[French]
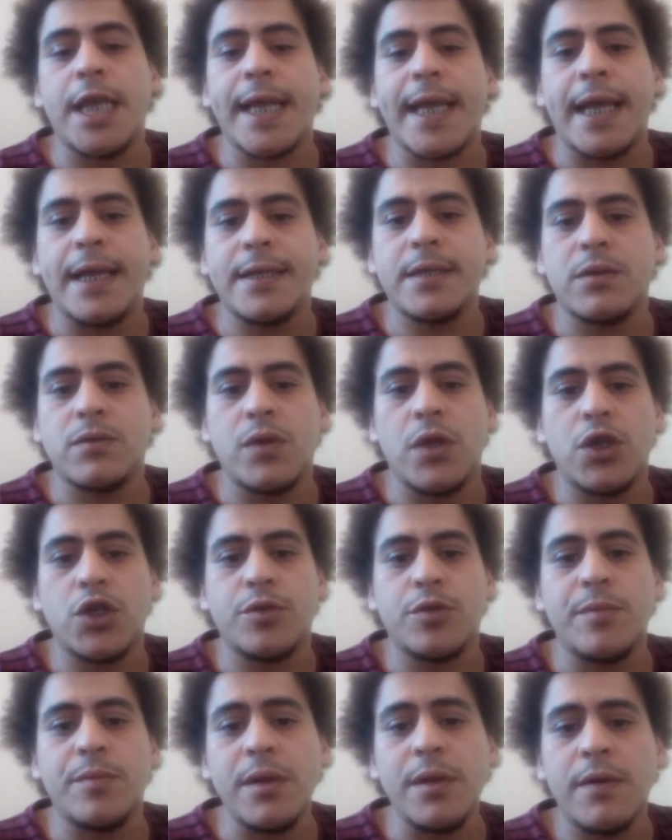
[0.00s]
Enfin,
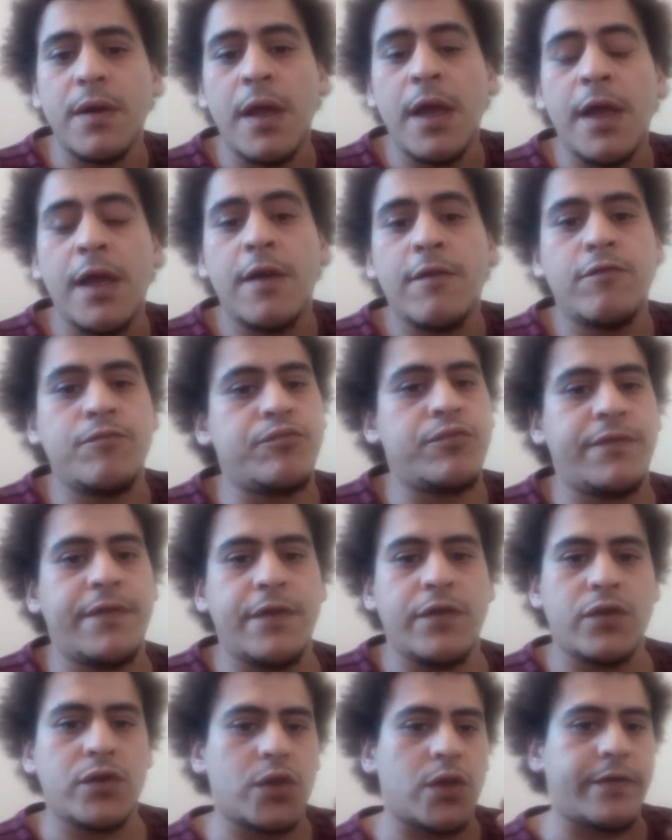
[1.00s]

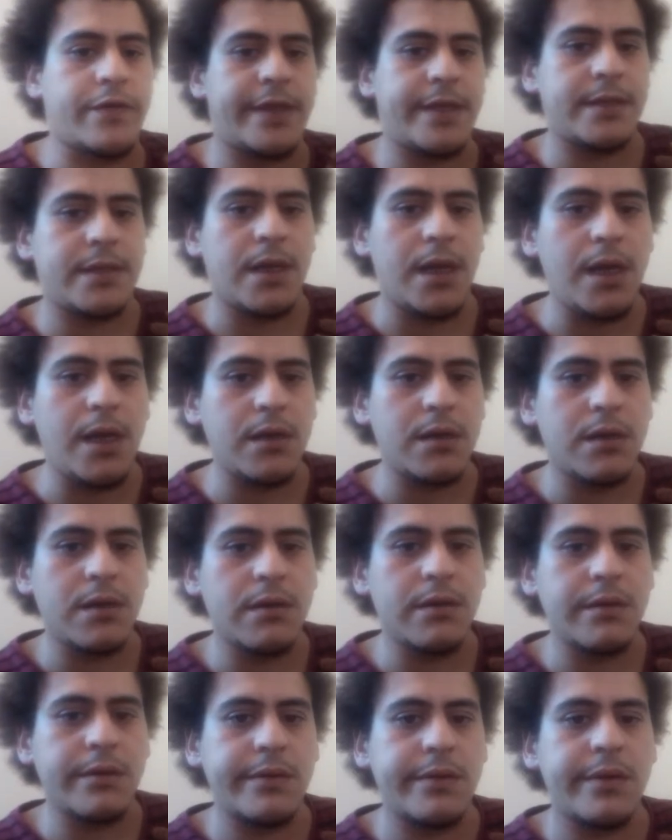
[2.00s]
tout est possible.
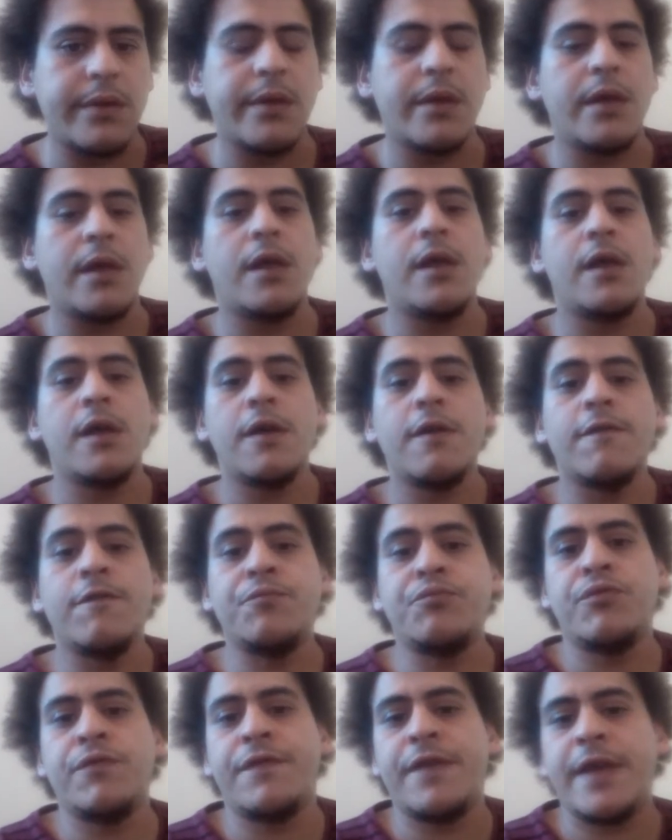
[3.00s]
Si vous voulez passer
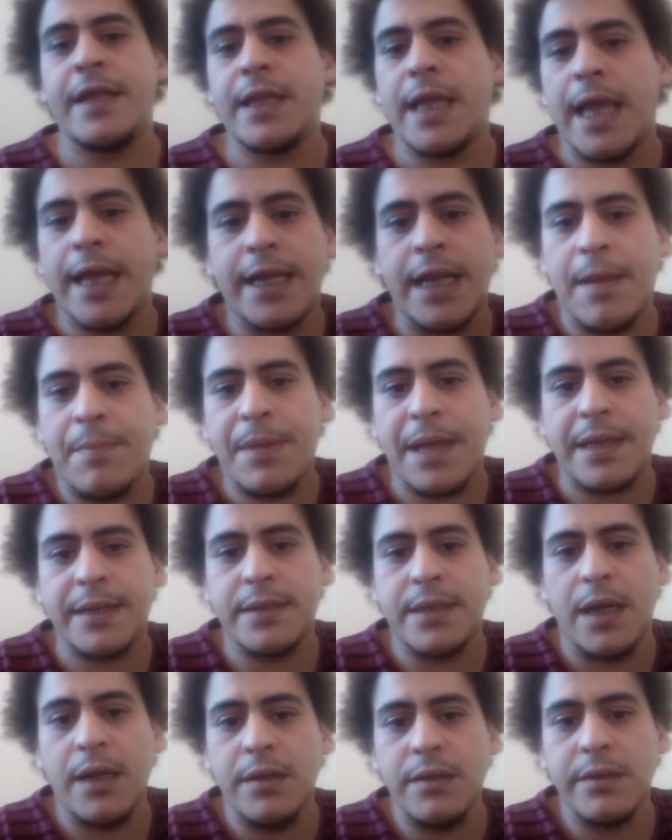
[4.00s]
la nuit avec la personne, vous
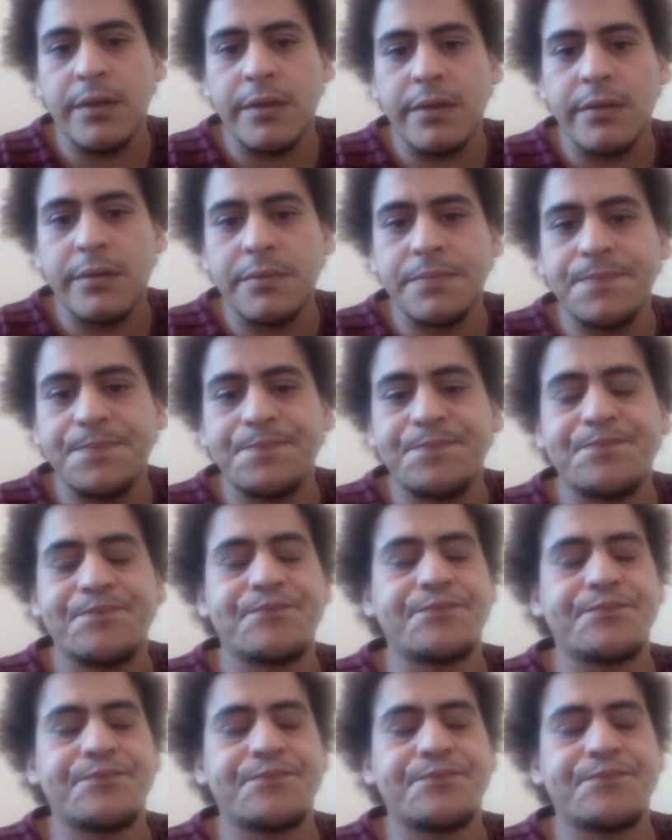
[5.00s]
lui dites de venir.